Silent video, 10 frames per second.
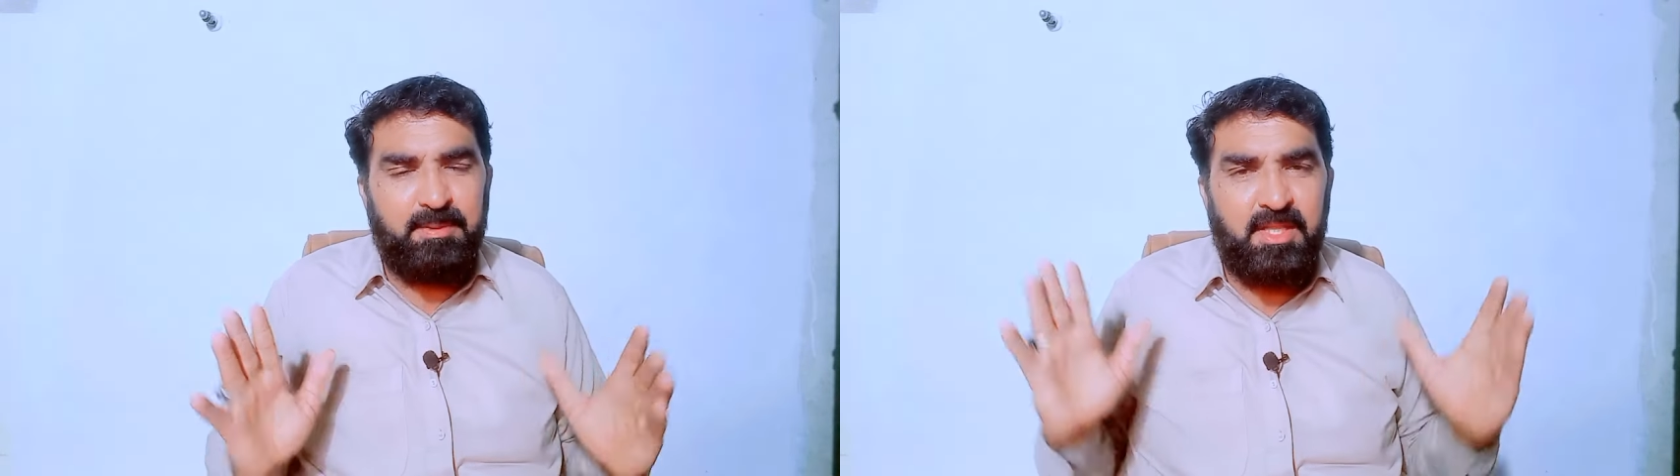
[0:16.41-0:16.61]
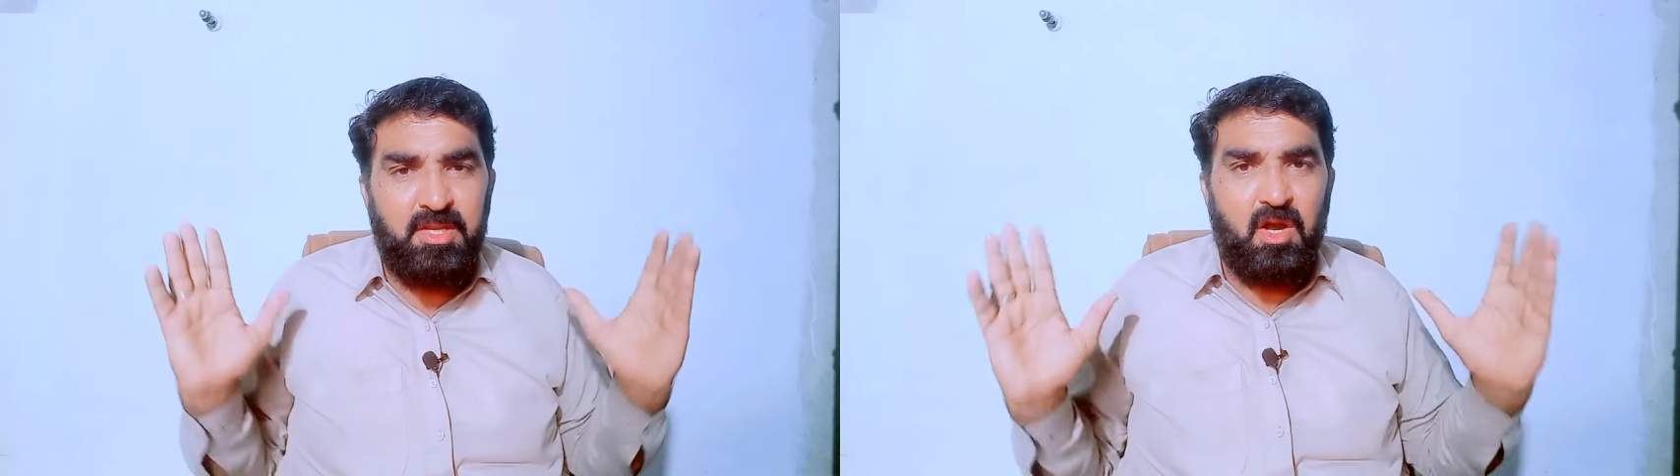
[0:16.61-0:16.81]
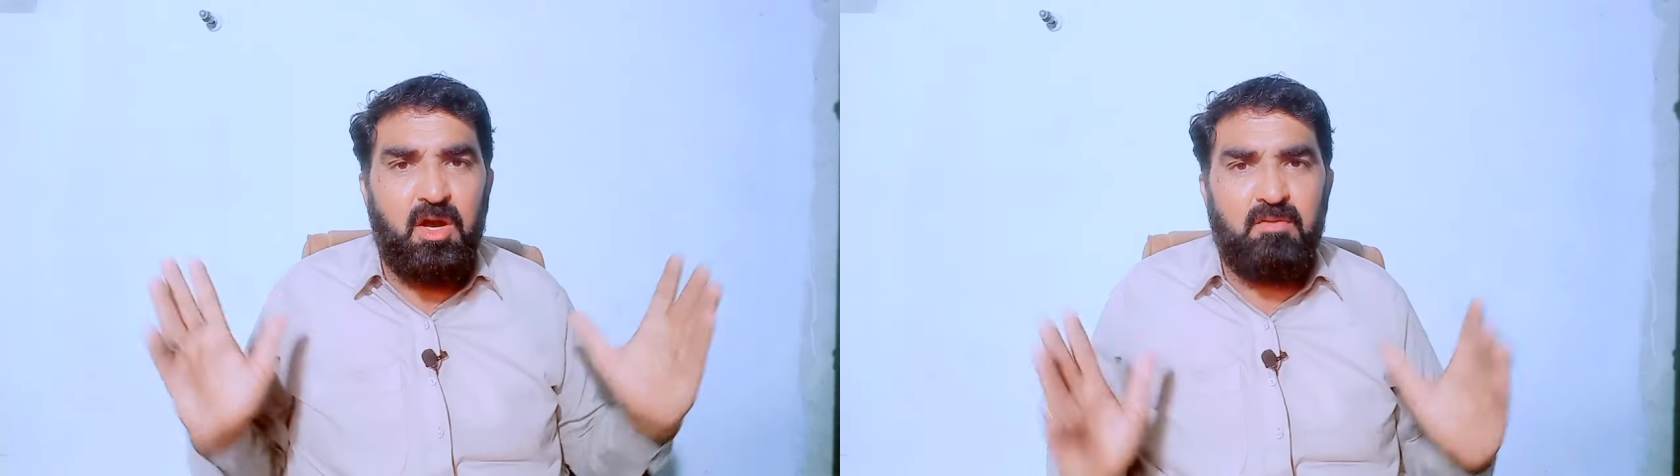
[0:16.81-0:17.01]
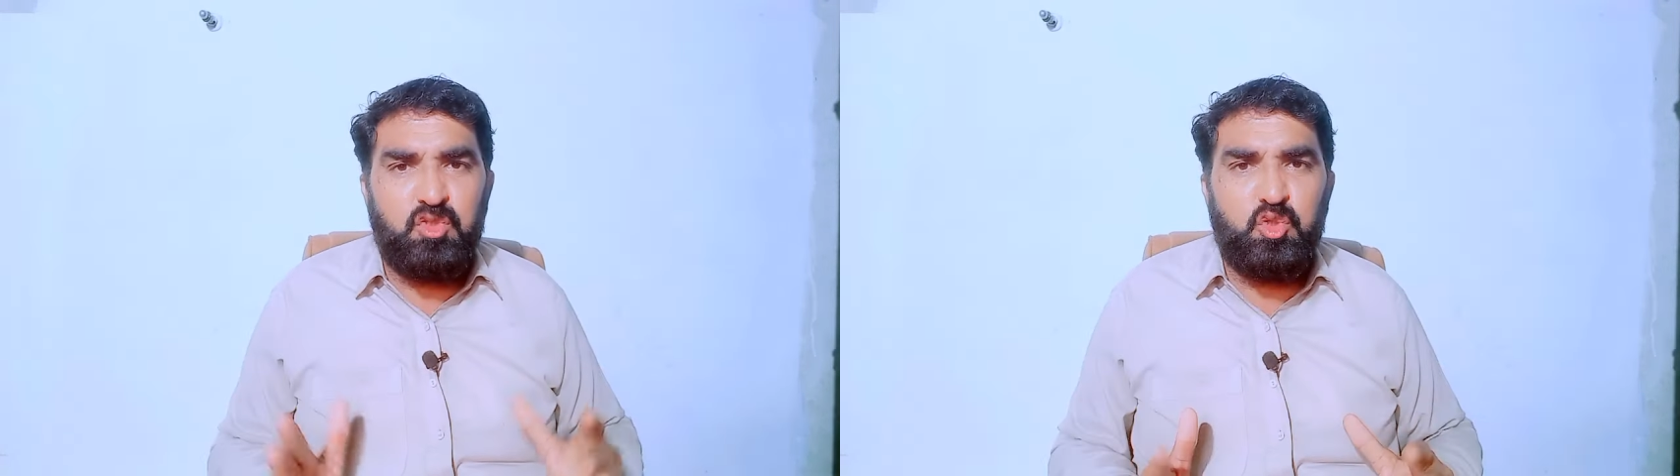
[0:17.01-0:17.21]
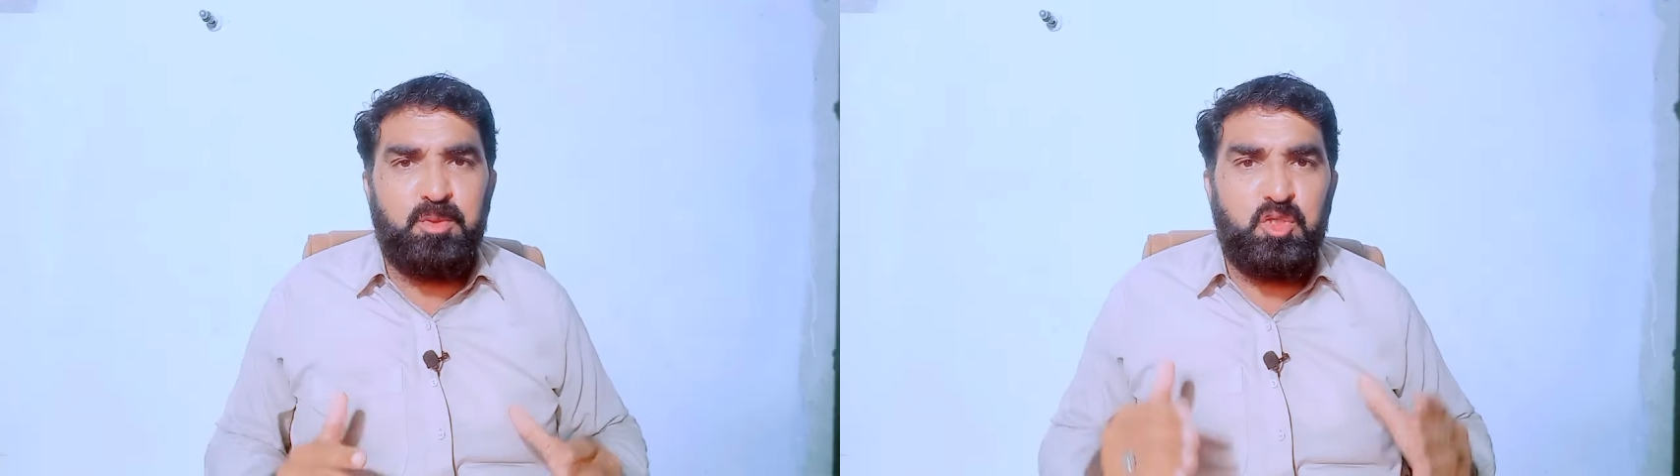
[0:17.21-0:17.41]
पता नहीं कहां वो
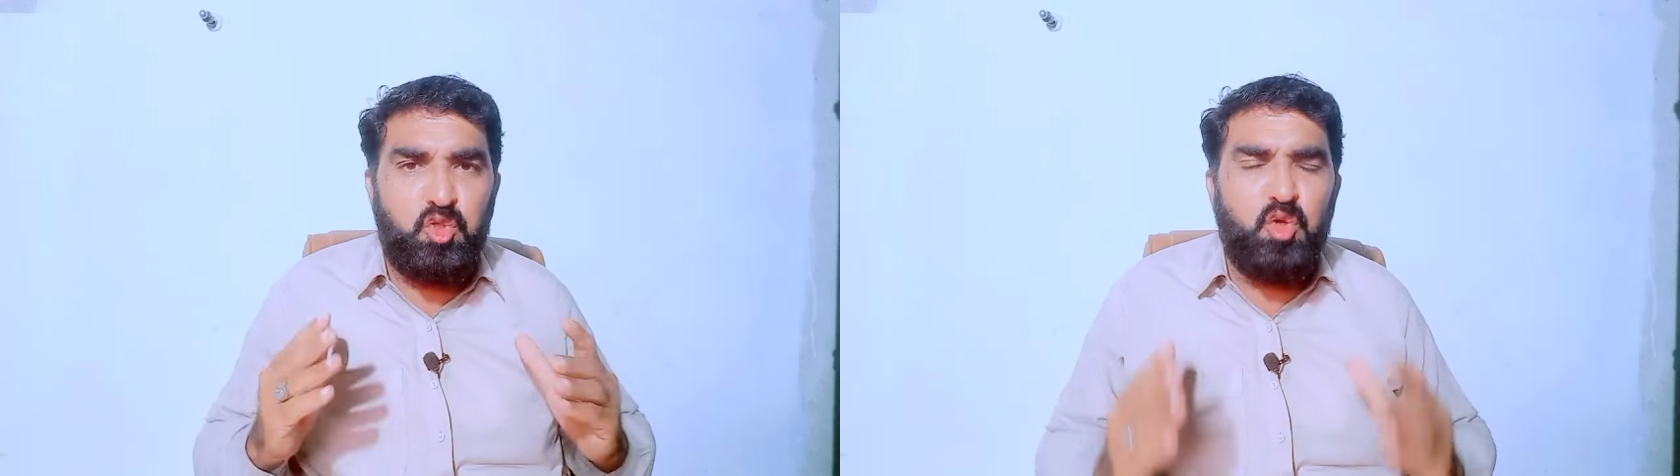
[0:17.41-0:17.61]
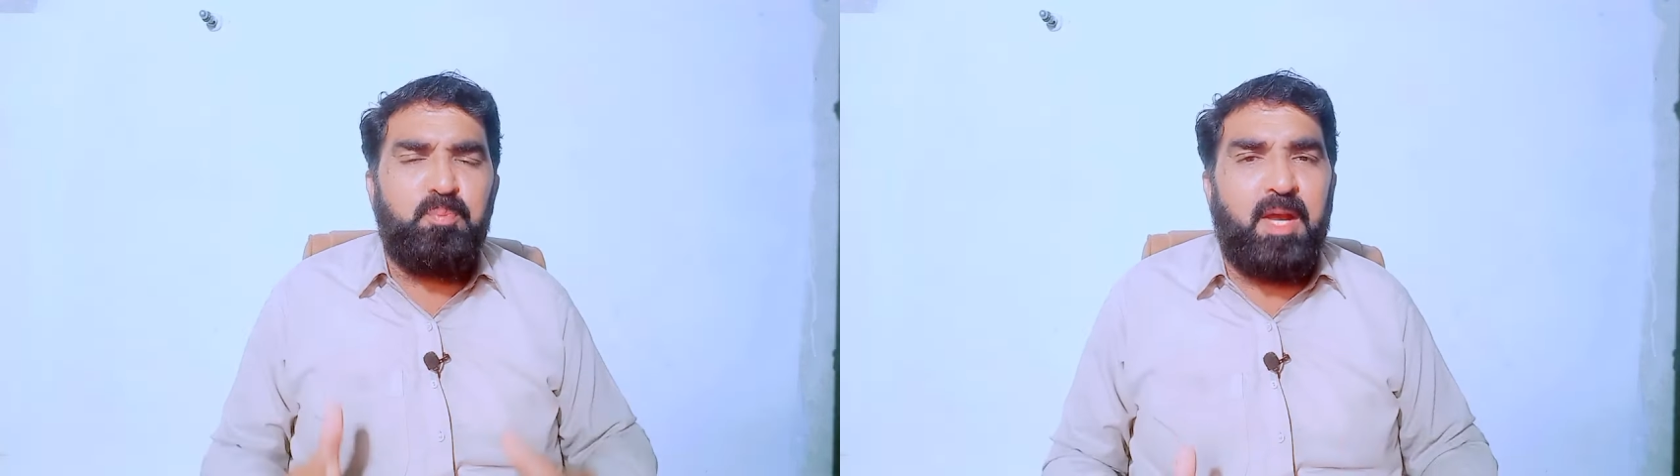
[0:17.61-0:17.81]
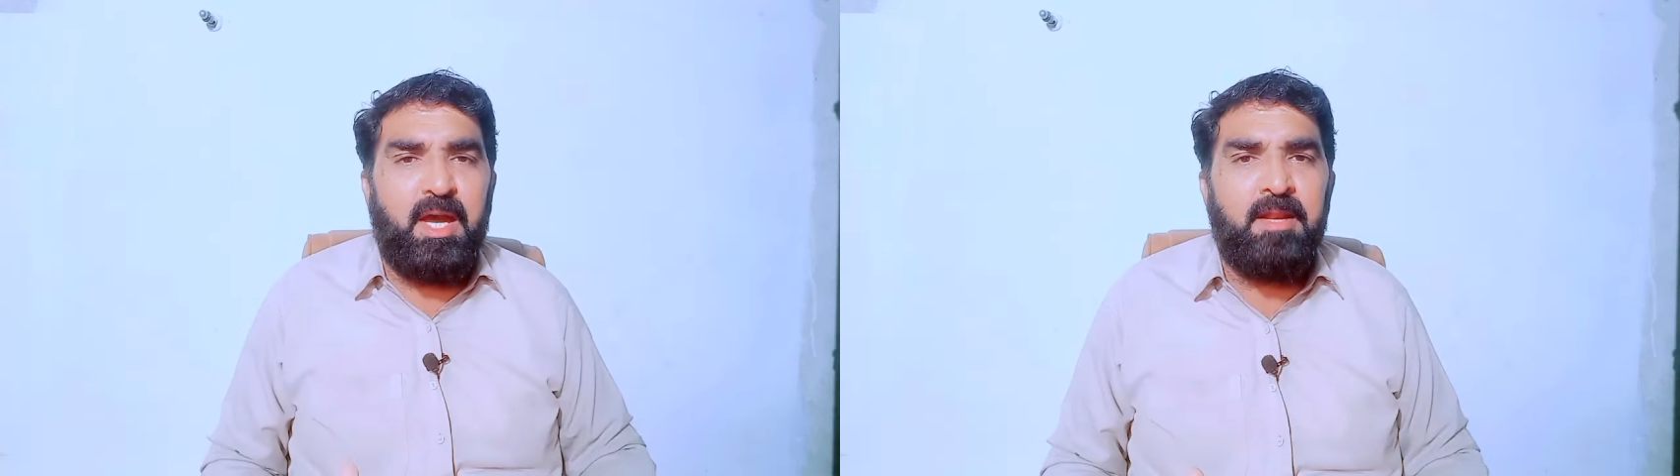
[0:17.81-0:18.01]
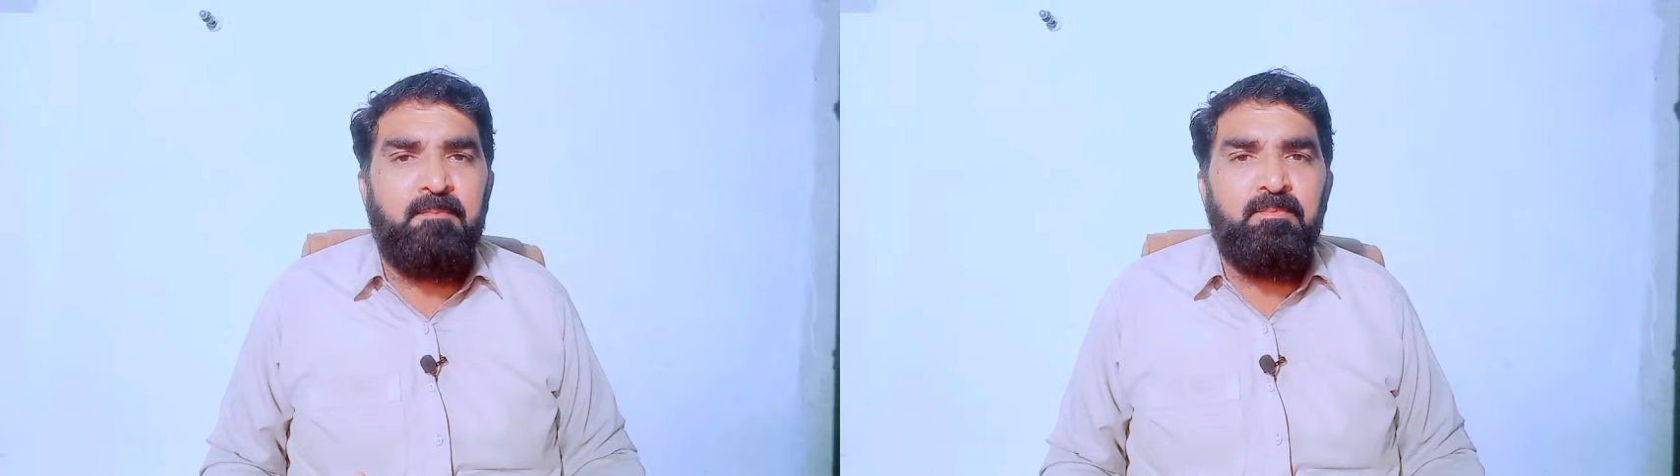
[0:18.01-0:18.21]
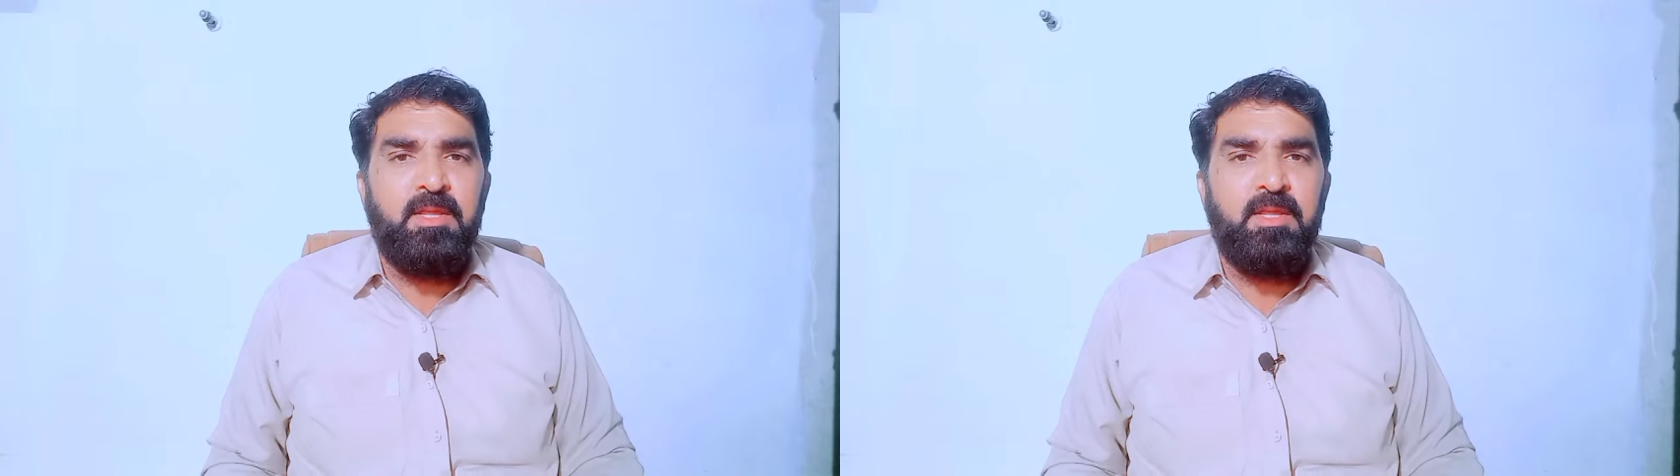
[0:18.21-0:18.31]
छुपे छुप कर